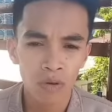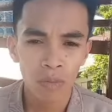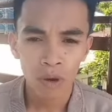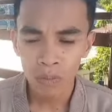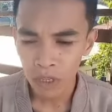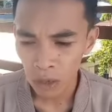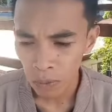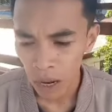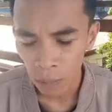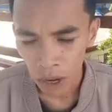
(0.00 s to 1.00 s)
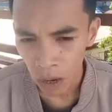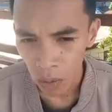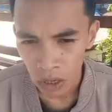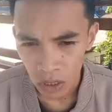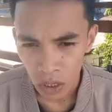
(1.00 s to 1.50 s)
Kung meron man siya
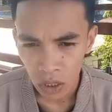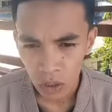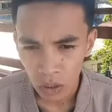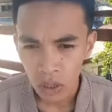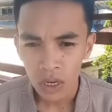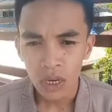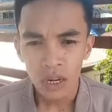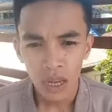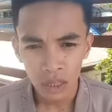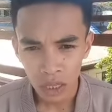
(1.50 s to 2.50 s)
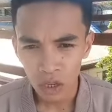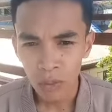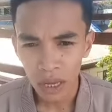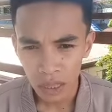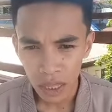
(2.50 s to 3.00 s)
pinapagawa sa inyo na hindi
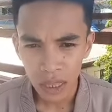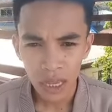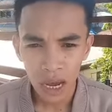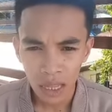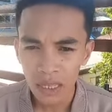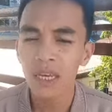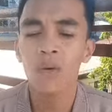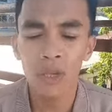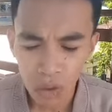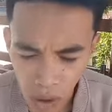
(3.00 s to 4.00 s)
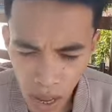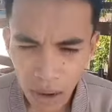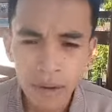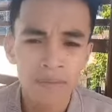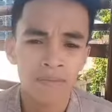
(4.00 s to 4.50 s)
nyo maintindihan, gawin nyo
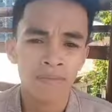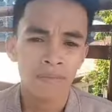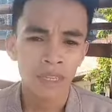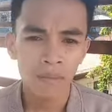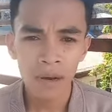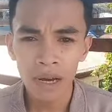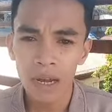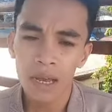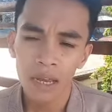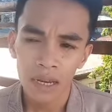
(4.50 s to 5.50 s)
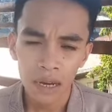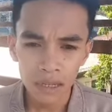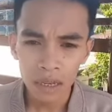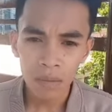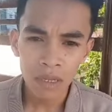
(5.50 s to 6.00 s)
lang. ba diba?
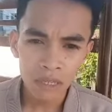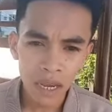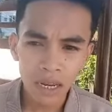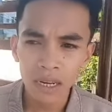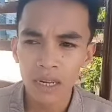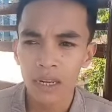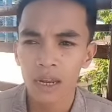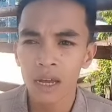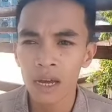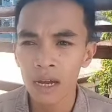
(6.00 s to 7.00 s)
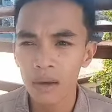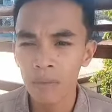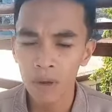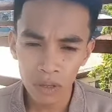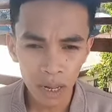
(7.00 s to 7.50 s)
Kasi minsan, uh,
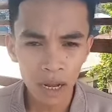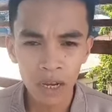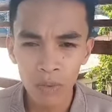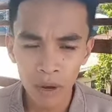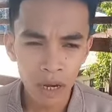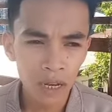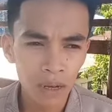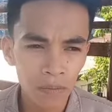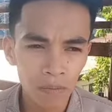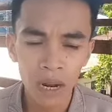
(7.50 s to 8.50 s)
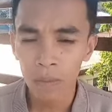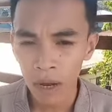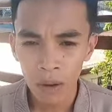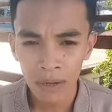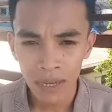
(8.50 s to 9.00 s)
meron talaga yung mga
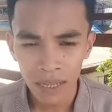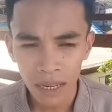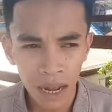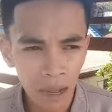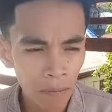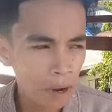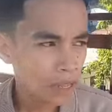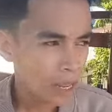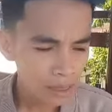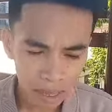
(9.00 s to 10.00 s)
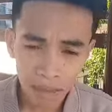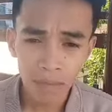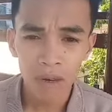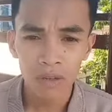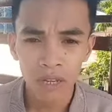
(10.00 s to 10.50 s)
pinapagawa sa atin ng apply
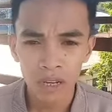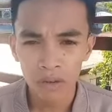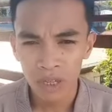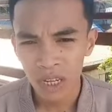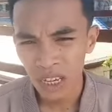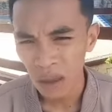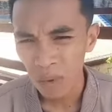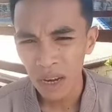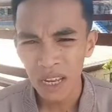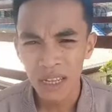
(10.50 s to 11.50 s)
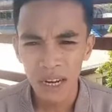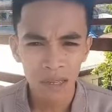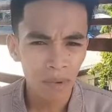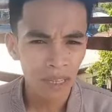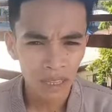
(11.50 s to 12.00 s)
natin. Meron sila yung sinasabi na hindi
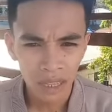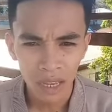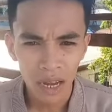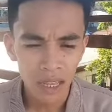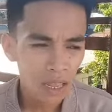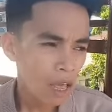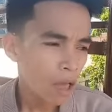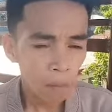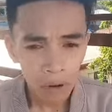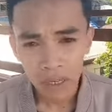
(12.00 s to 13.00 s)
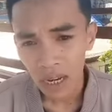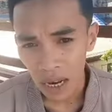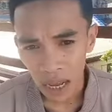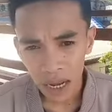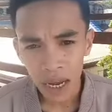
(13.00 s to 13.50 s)
natin maintindihan. Pero sa
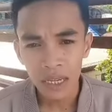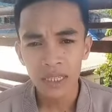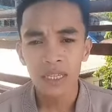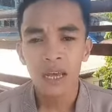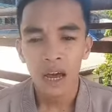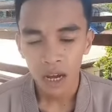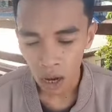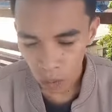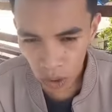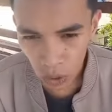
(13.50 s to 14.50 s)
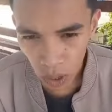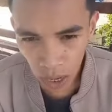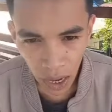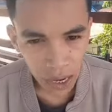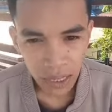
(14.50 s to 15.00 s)
akin lang guys, gawin nyo
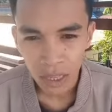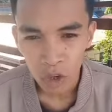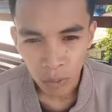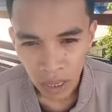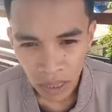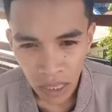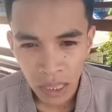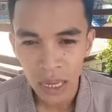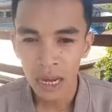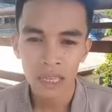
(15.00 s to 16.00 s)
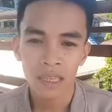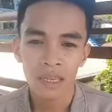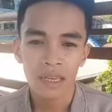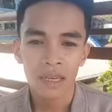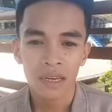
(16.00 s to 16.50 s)
lang kaya hindi nyo maintindihan.
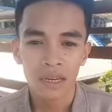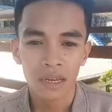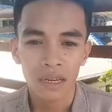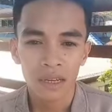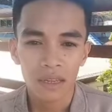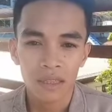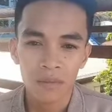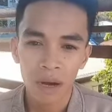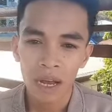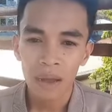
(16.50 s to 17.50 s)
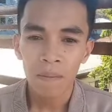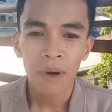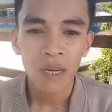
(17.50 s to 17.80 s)
Diba?